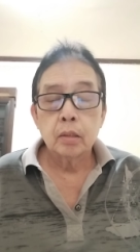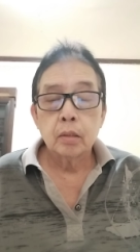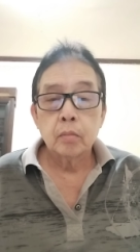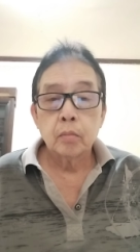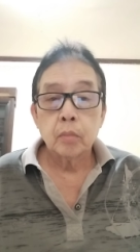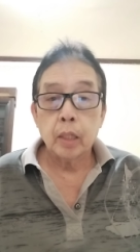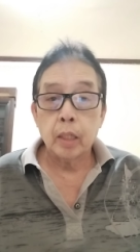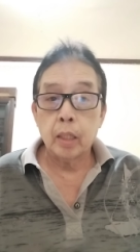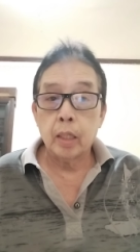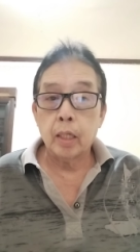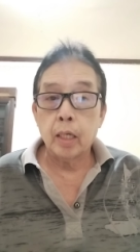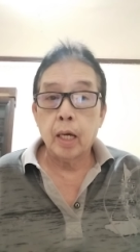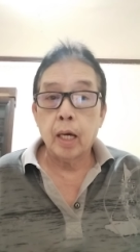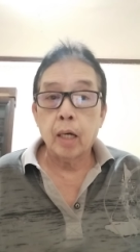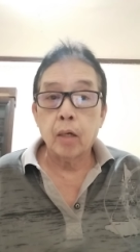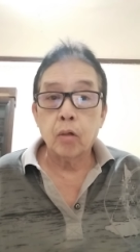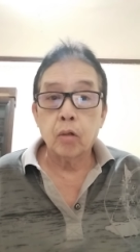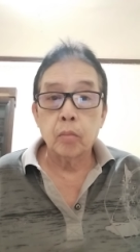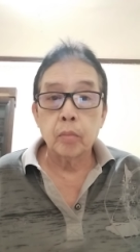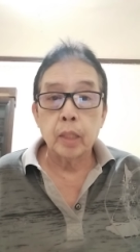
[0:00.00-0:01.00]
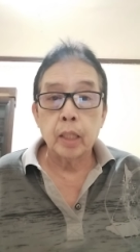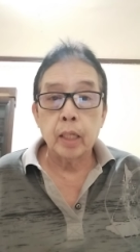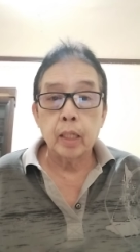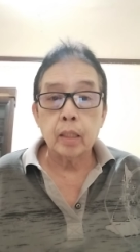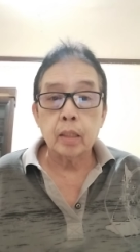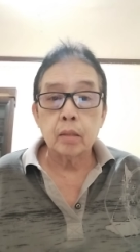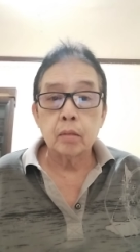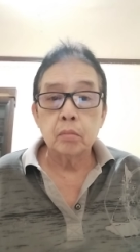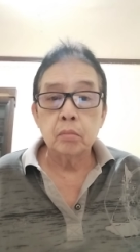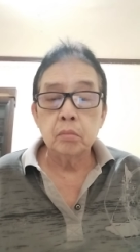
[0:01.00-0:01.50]
Mahihiya ang
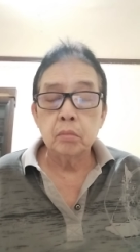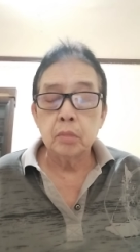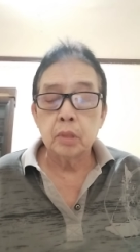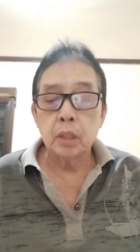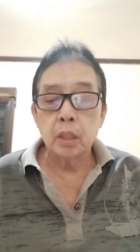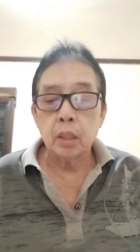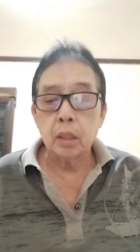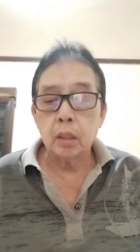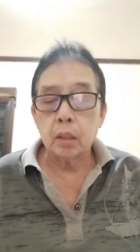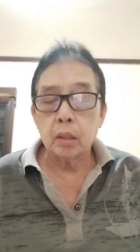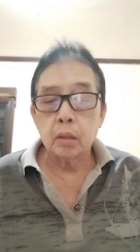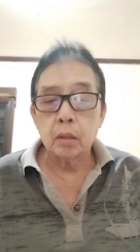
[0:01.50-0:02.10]
Comelec? Hindi.